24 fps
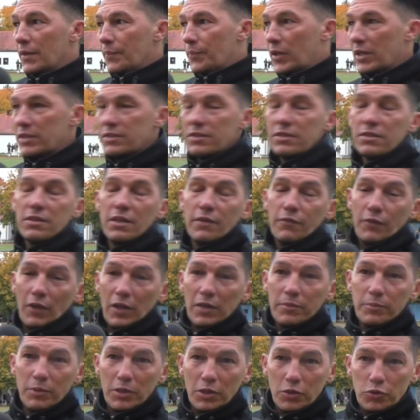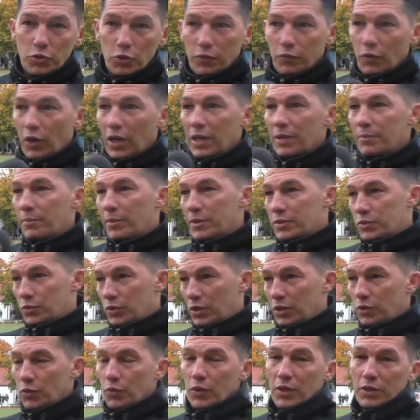Das gefällt mir natürlich, vor allem bei so
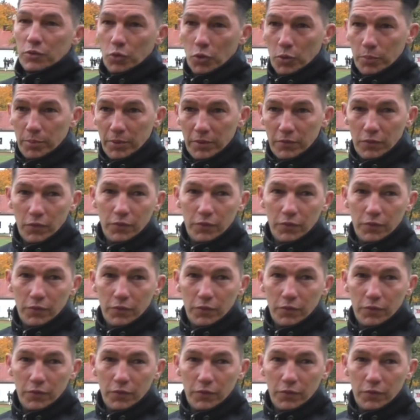einer jungen Truppe,